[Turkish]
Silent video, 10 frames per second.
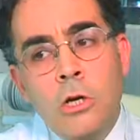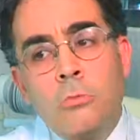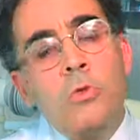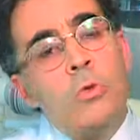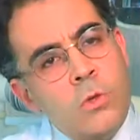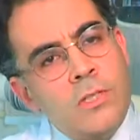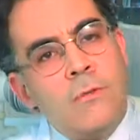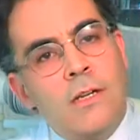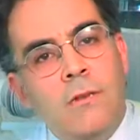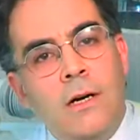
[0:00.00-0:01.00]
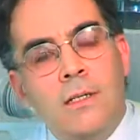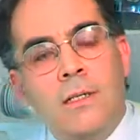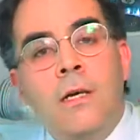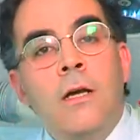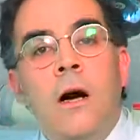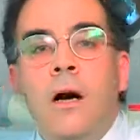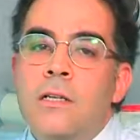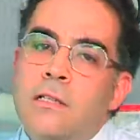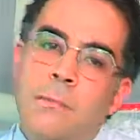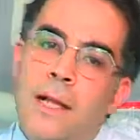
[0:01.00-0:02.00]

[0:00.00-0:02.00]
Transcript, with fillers: Bunun yöntemleri vardır. Ağızda